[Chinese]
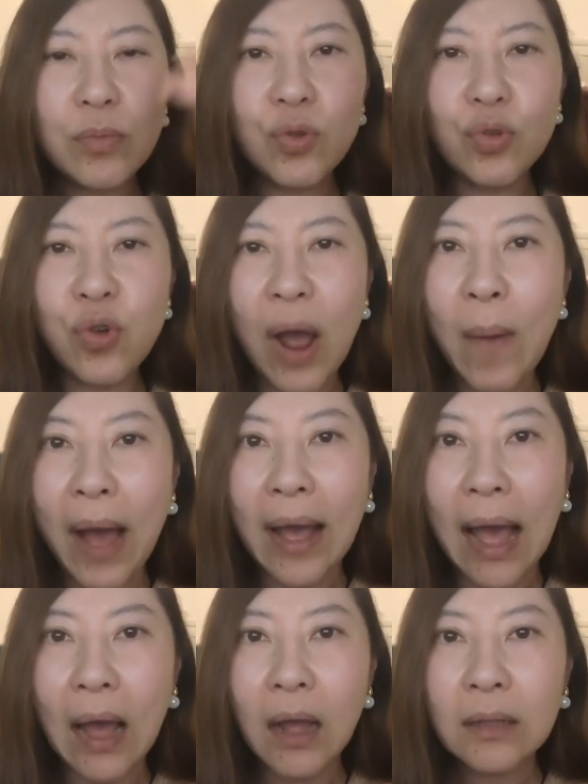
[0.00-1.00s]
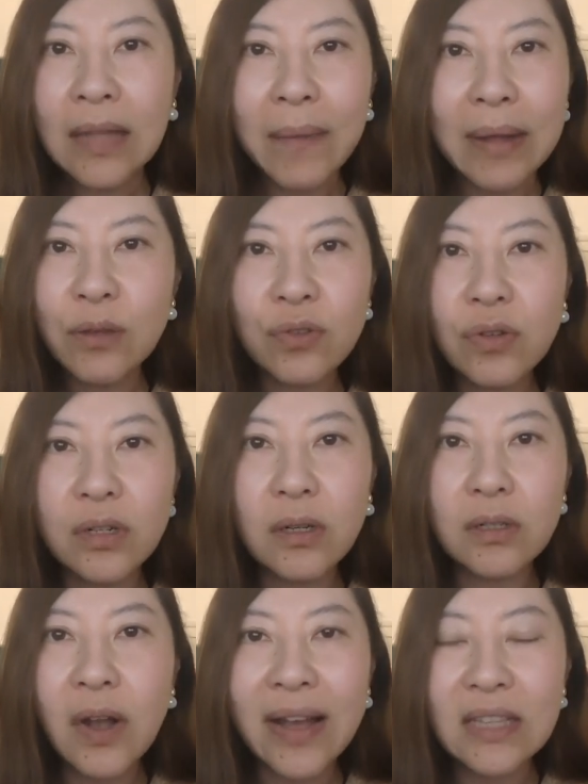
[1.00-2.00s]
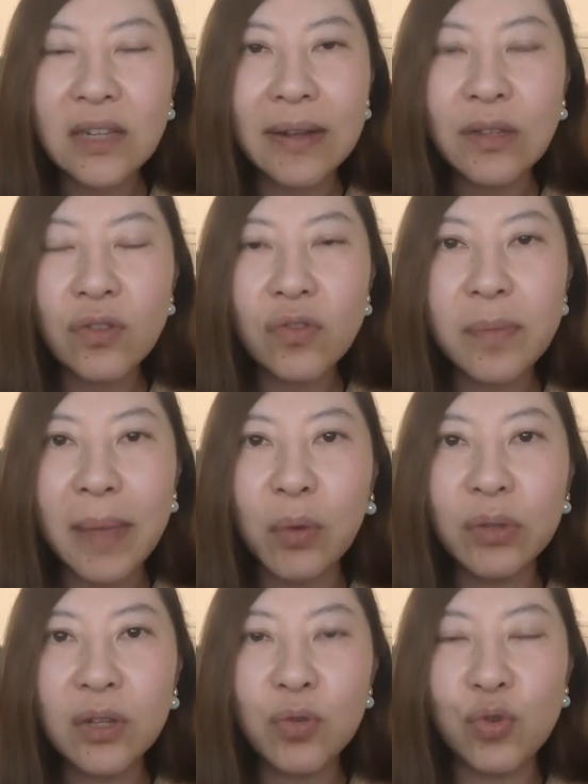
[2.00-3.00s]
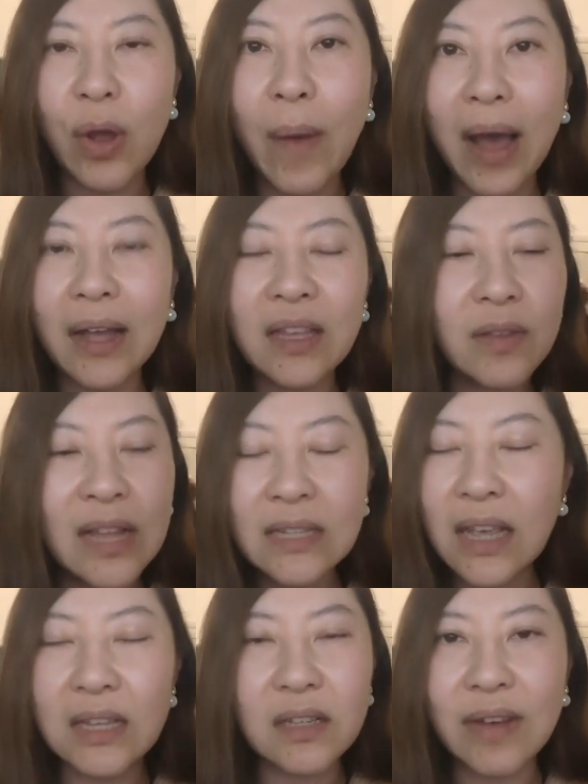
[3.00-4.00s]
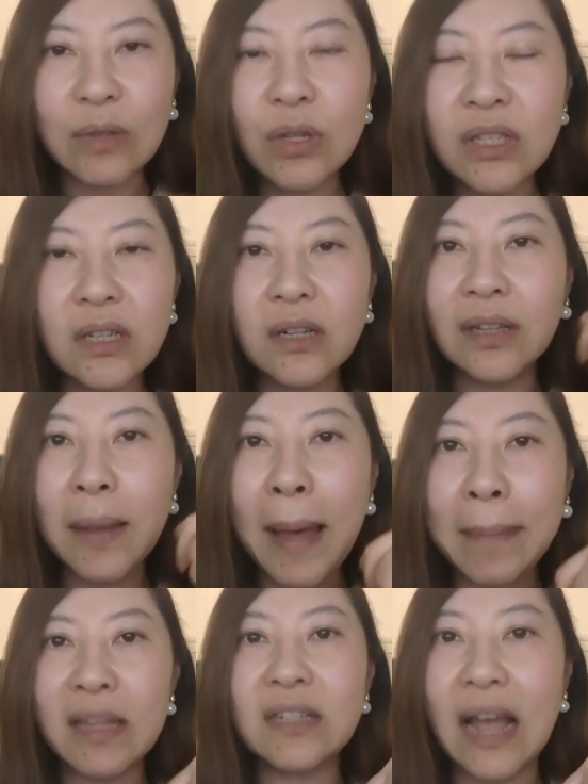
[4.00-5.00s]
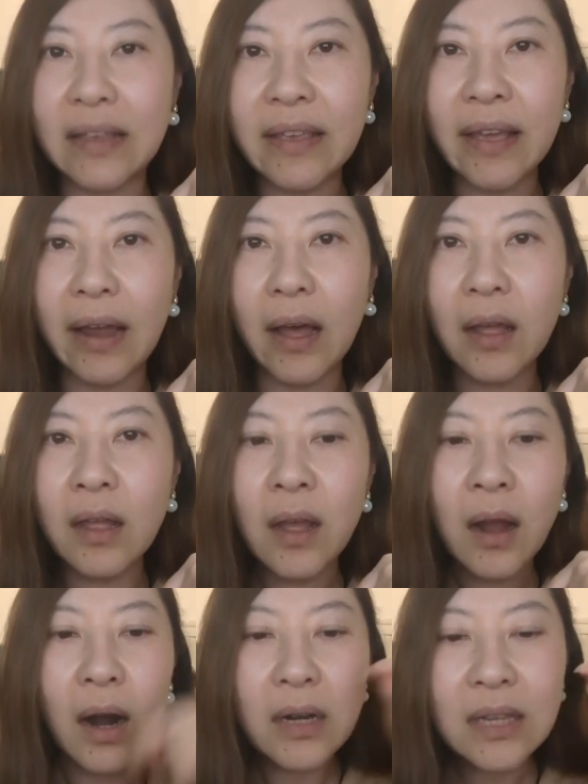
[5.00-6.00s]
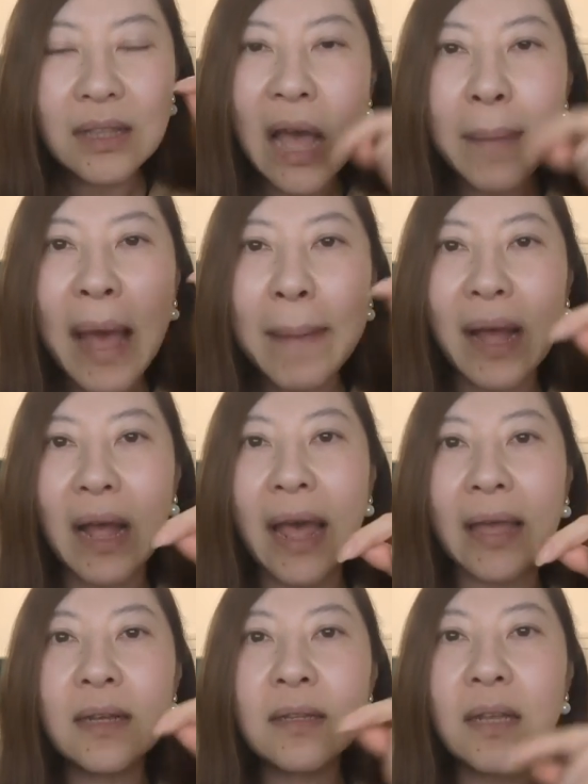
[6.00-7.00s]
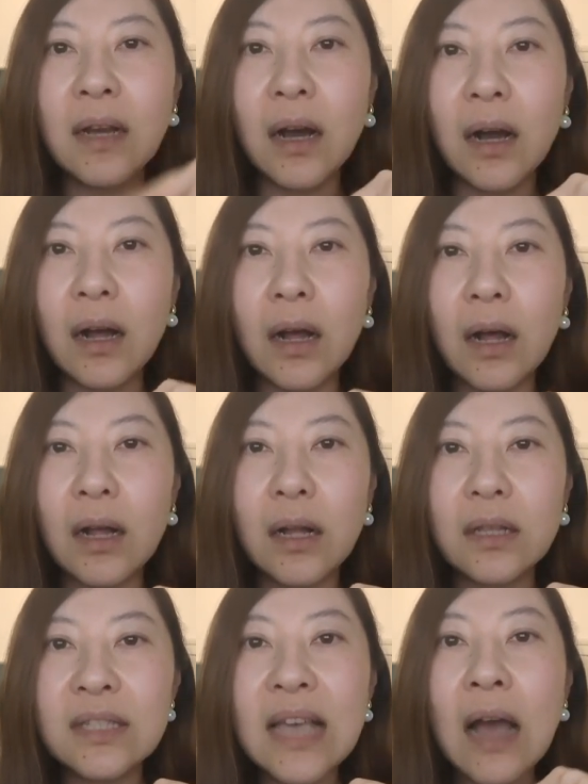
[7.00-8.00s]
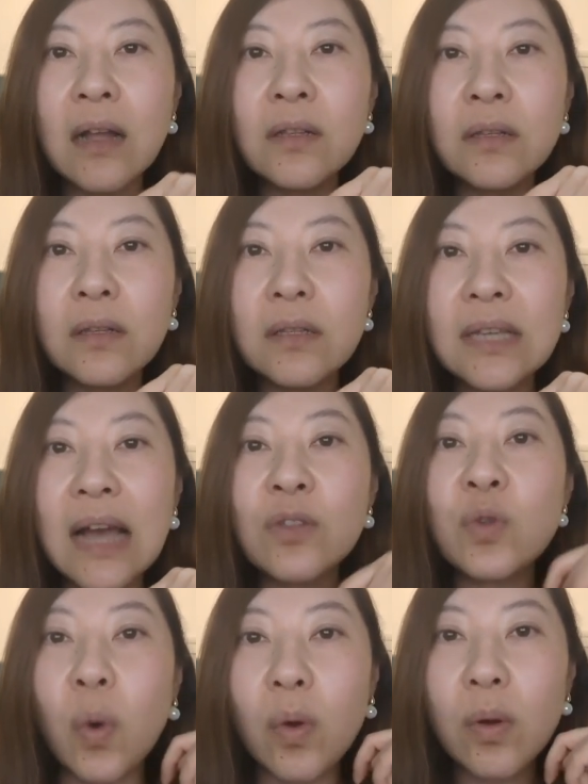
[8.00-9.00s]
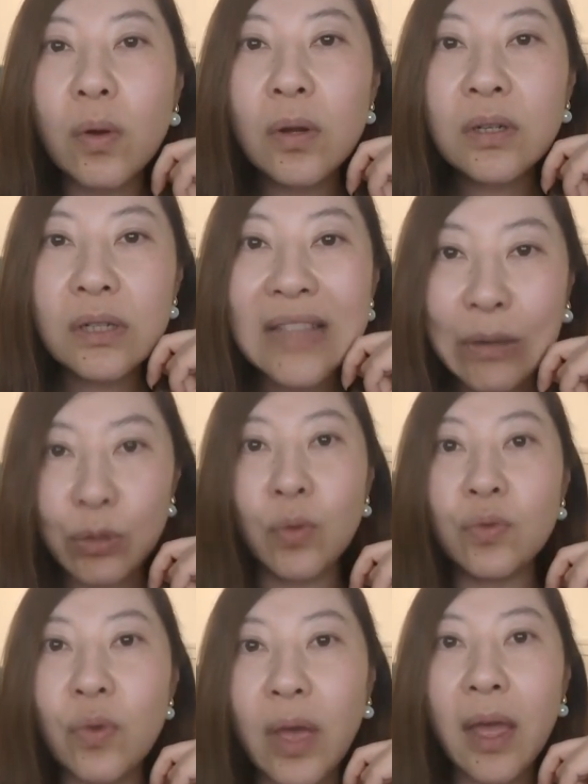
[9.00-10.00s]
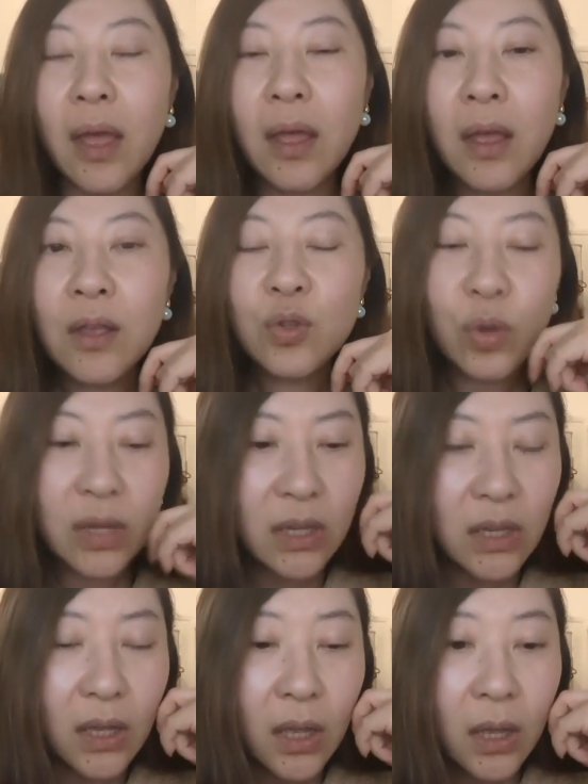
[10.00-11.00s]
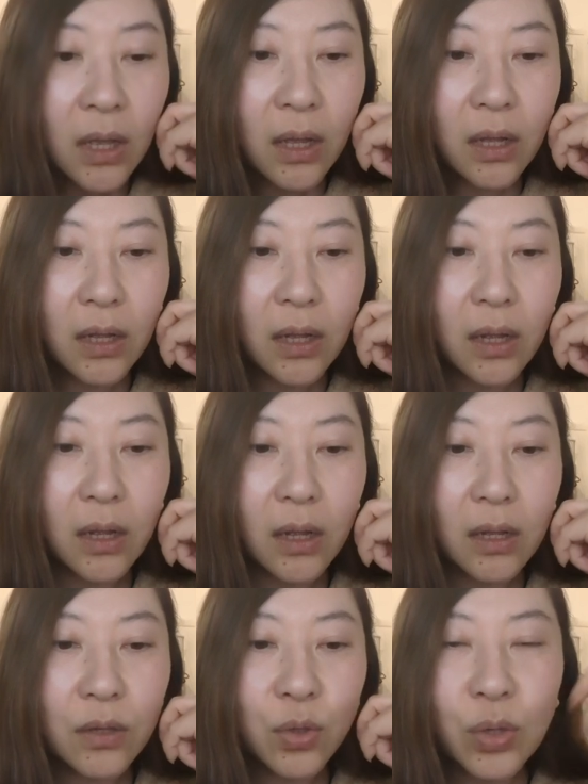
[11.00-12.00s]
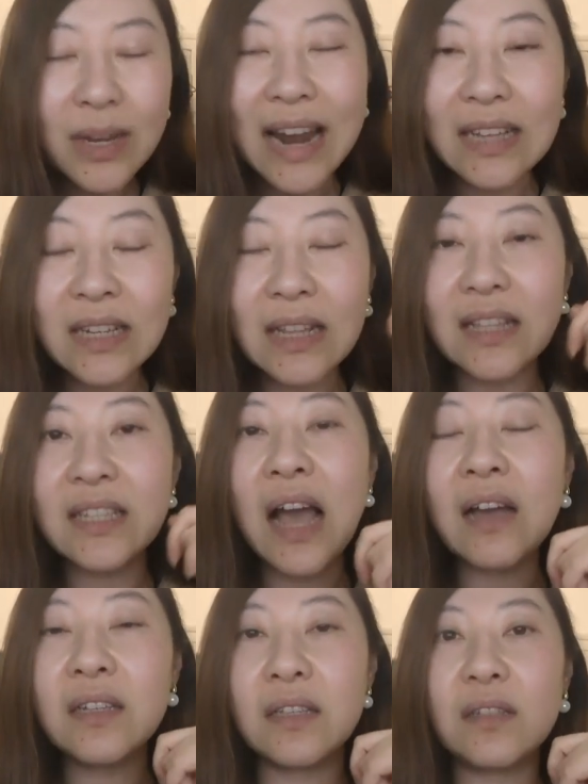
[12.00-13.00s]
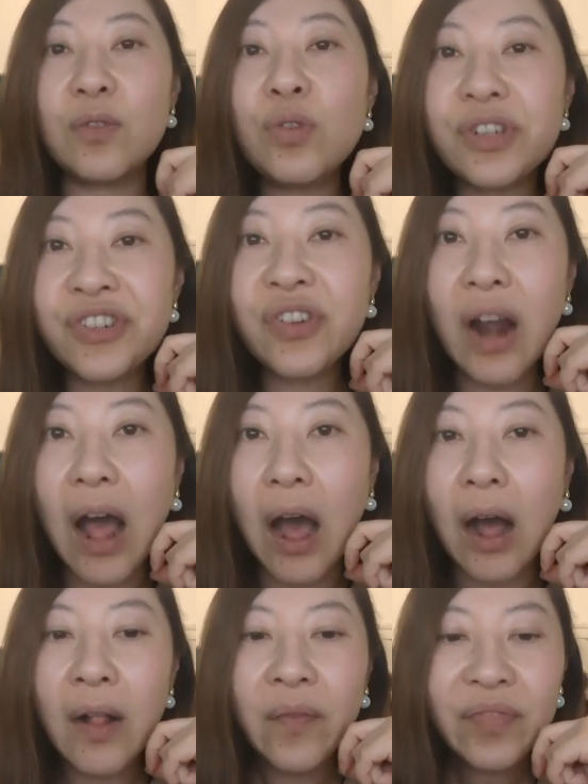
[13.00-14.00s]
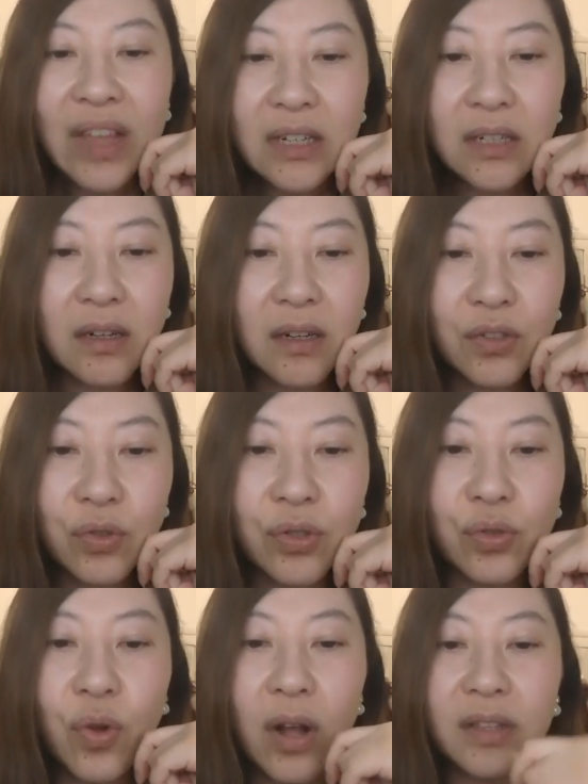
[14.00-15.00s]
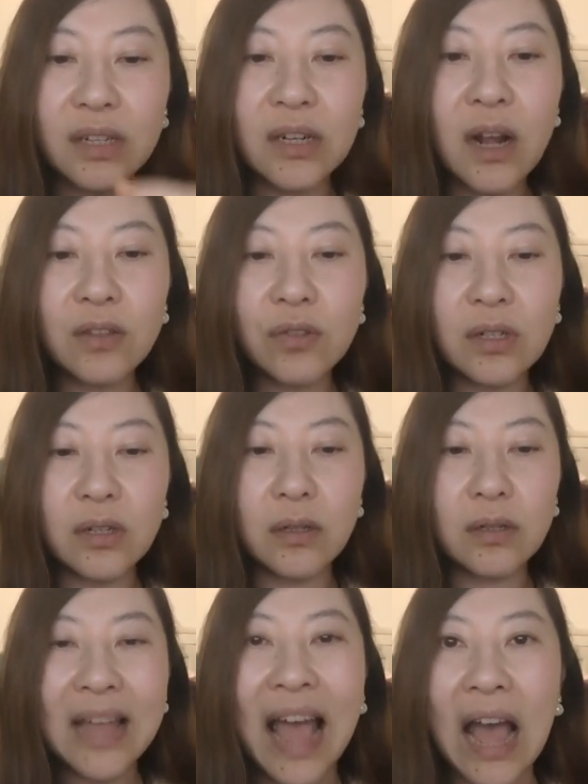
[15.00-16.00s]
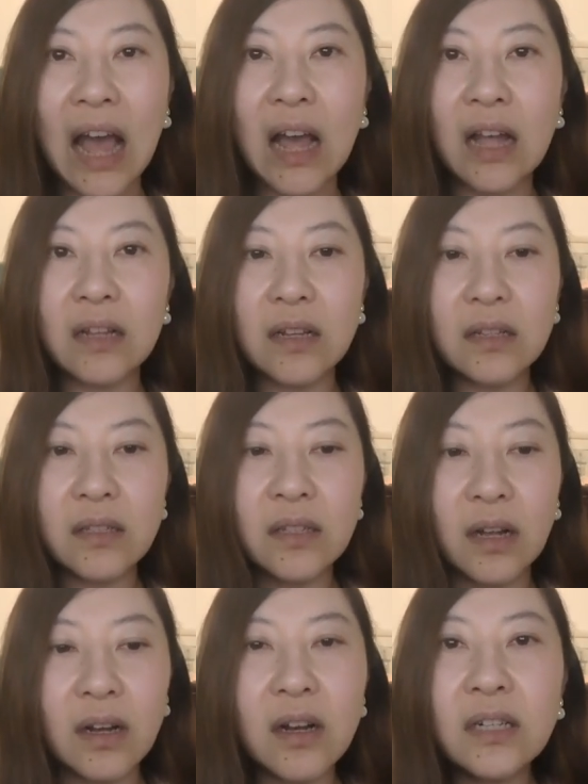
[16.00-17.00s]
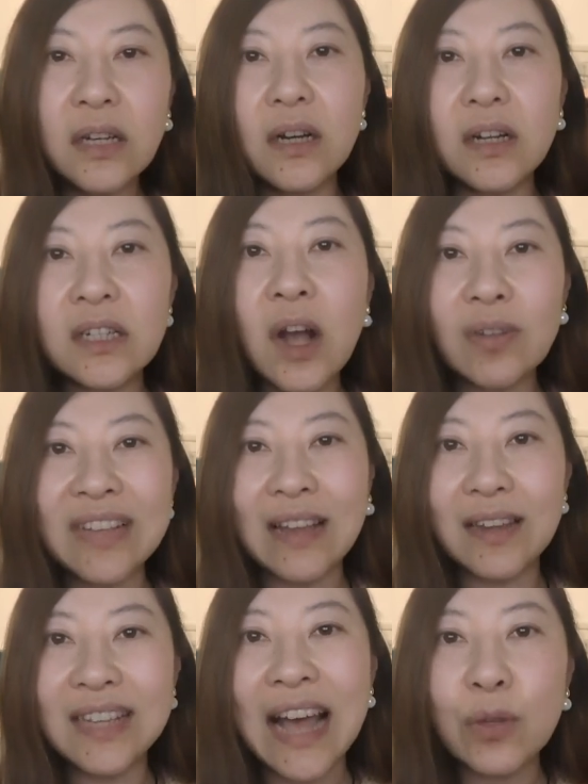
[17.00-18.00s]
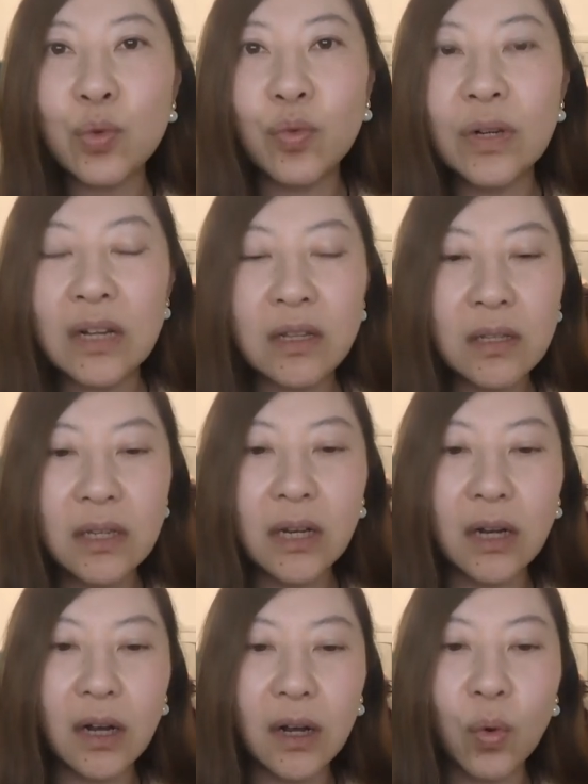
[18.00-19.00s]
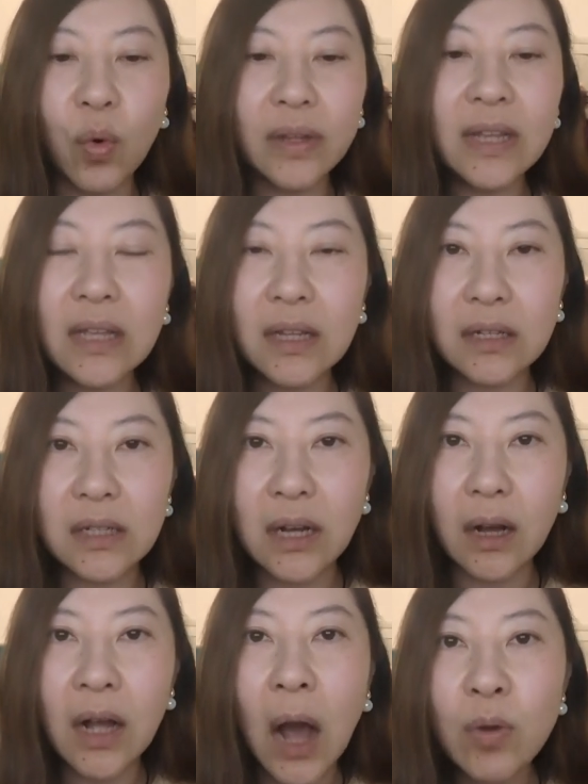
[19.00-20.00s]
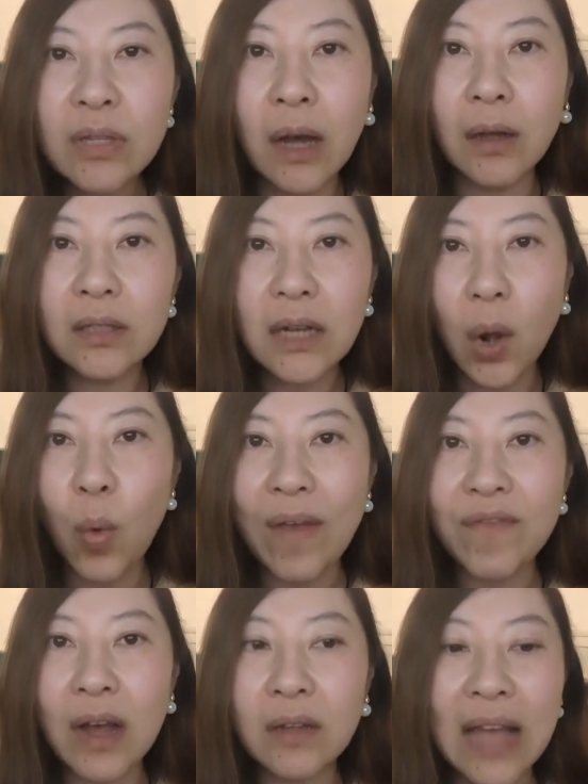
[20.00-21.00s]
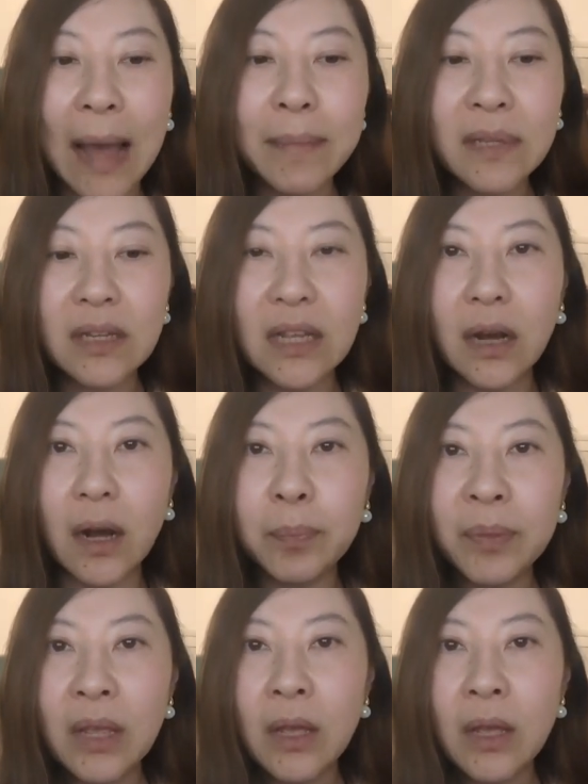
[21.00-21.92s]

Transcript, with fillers: 女船王啊。她完全就是赵安吉，完全就是美国的女船王啊！因为她现在已经完全继承她爸爸的产业了，而且她爸爸还跟那个呃江江总是大学同学，所以呃虽然现在江已经去世了啊，但是就是说你知道，就是他整个这个赵家的家族跟这个国内的这个高层这个官方他们的那个